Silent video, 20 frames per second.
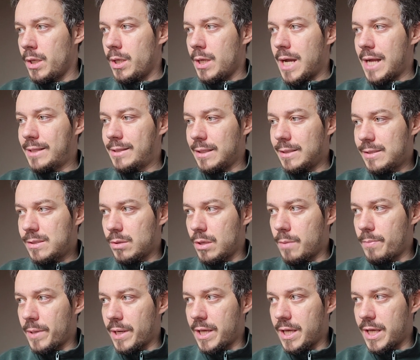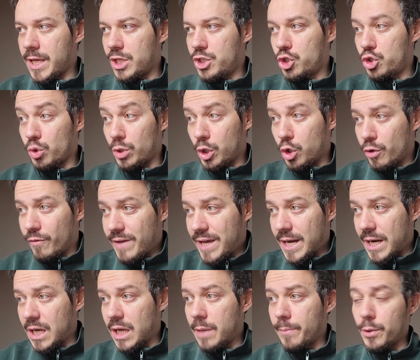Attenzione perché ci sono i
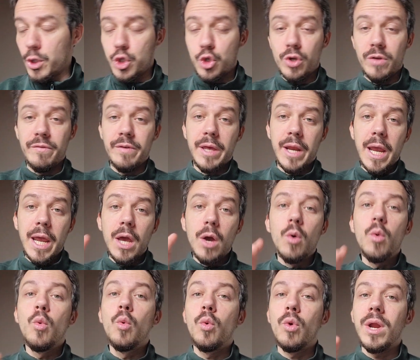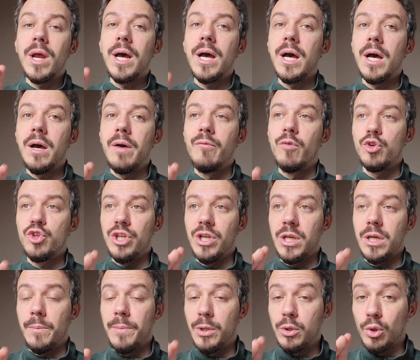governi che possono avere una voce in
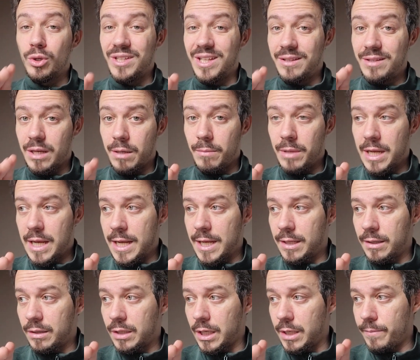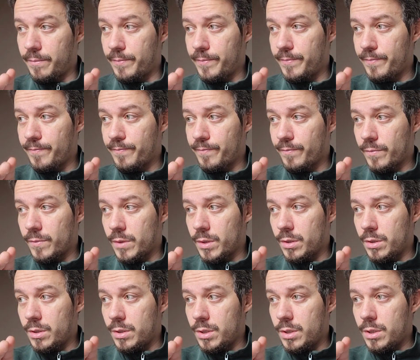capitolo determinante,
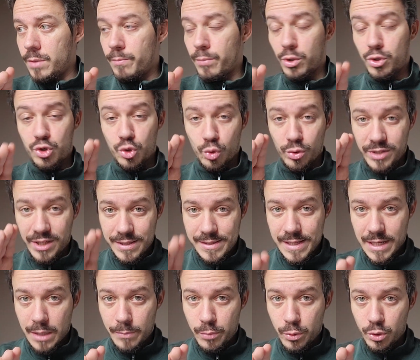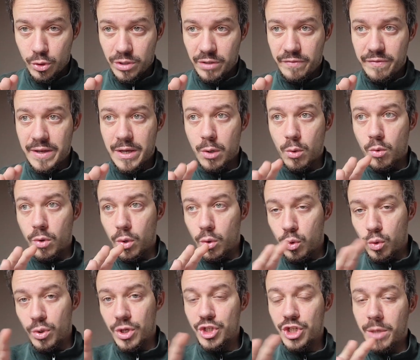possono utilizzare il pugno di ferro,
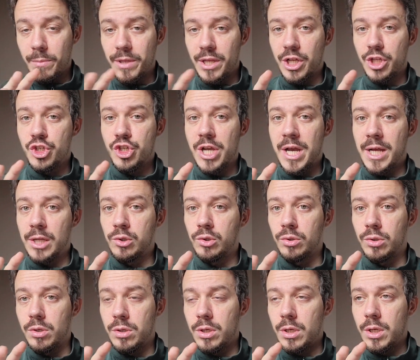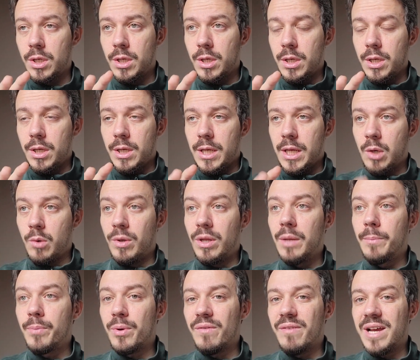qualcuno ha già minacciato, e
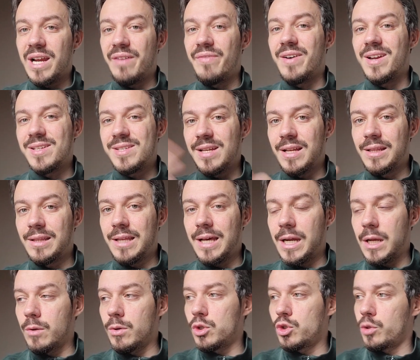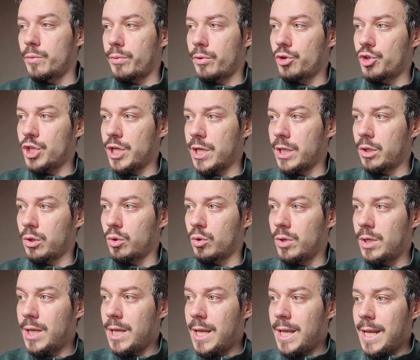quindi provare a far saltare questo
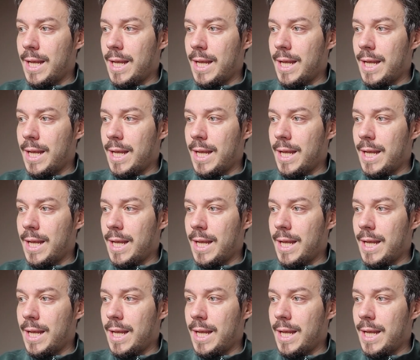progetto.